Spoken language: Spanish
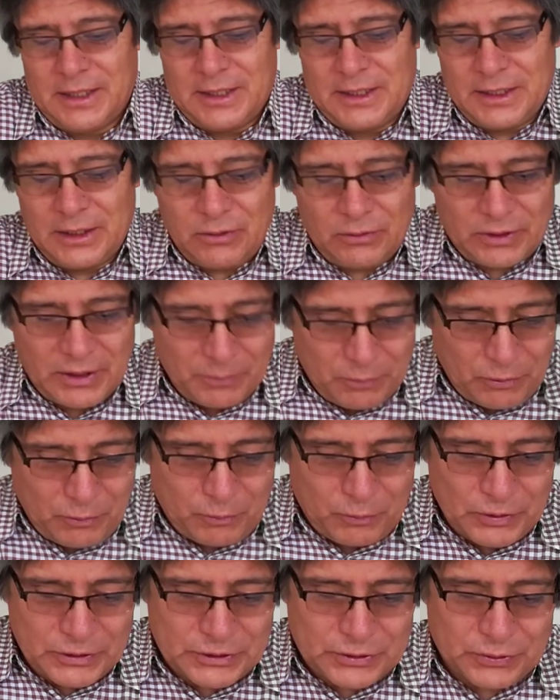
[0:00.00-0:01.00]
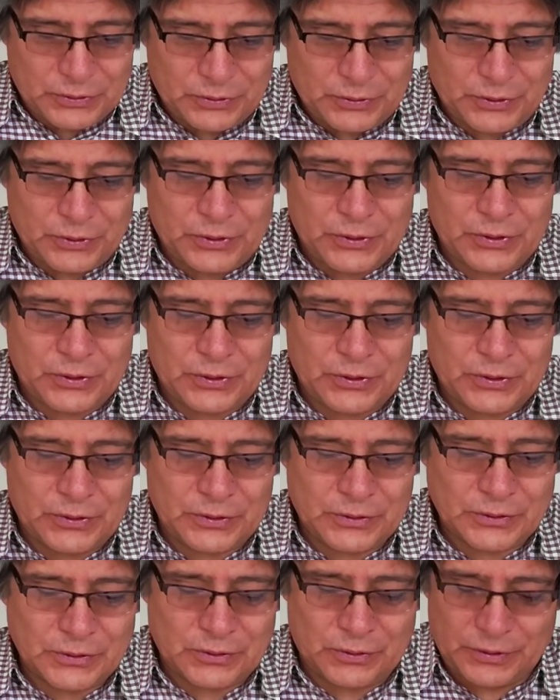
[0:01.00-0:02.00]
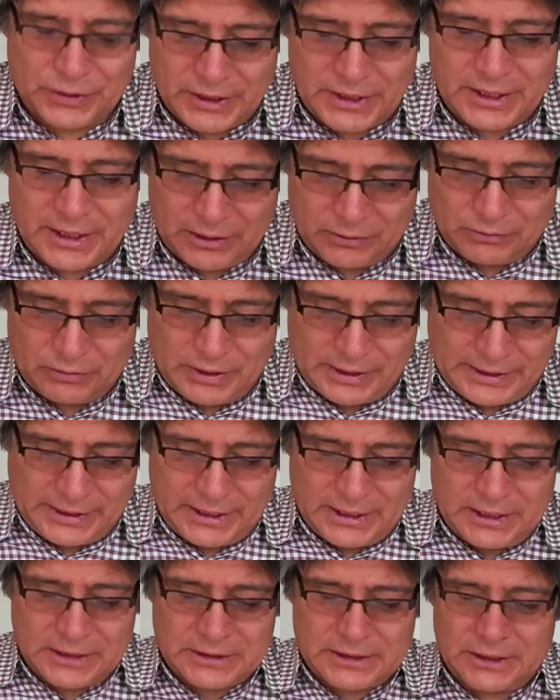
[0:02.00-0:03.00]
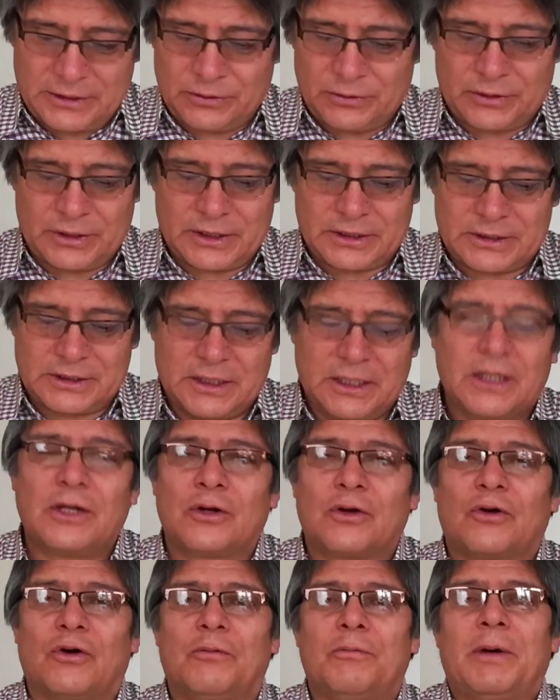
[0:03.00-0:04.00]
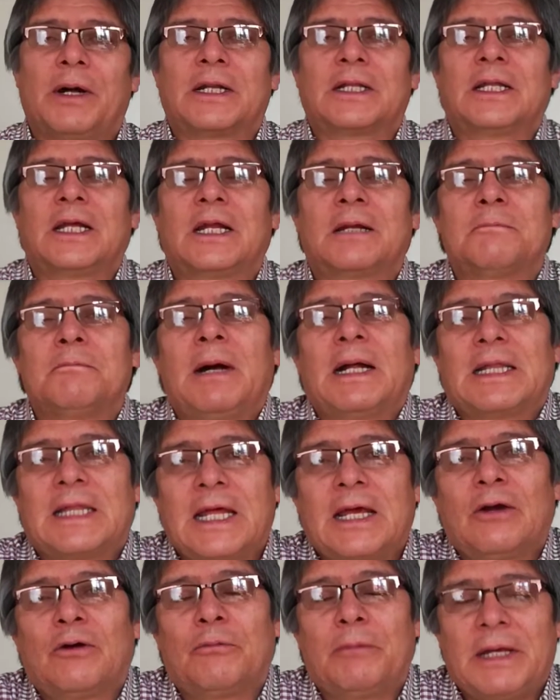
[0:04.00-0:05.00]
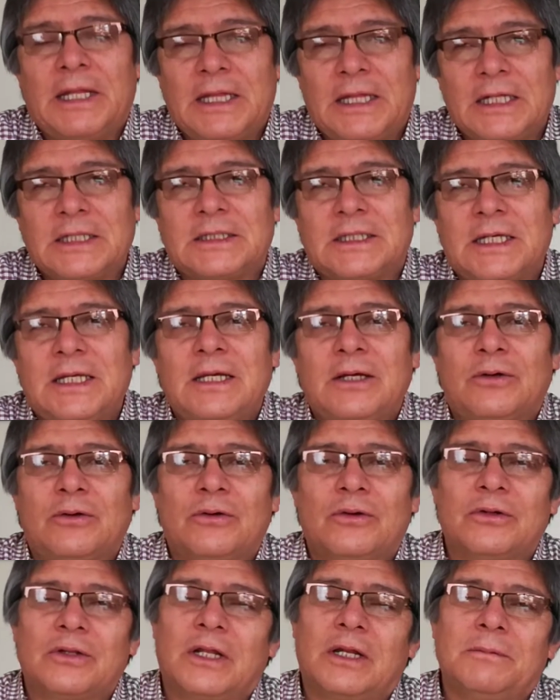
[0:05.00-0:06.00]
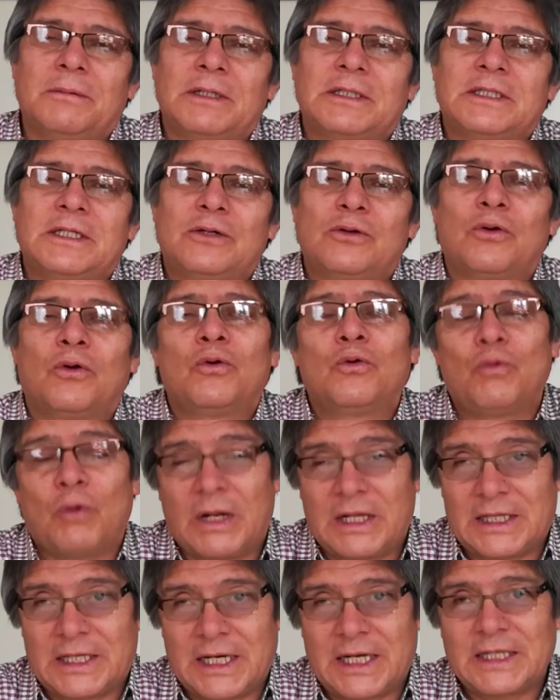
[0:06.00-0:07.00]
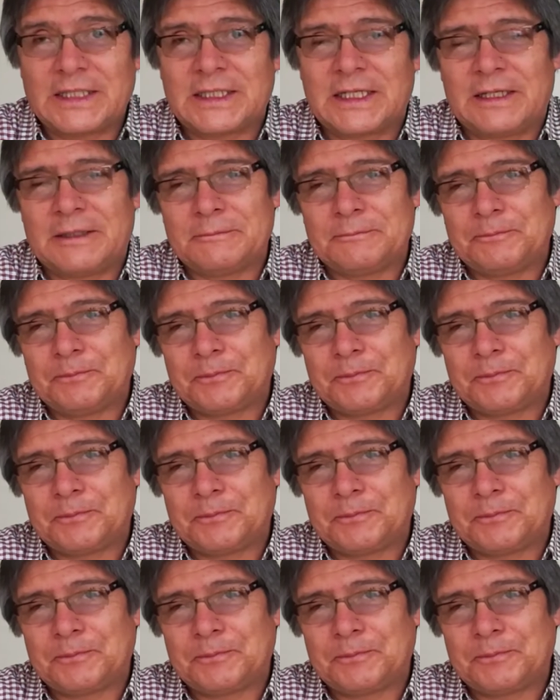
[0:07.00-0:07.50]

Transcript: Y lo que he propuesto hoy día con la guía del Señor es compartir Mateo 25 del versículo 1 al 13.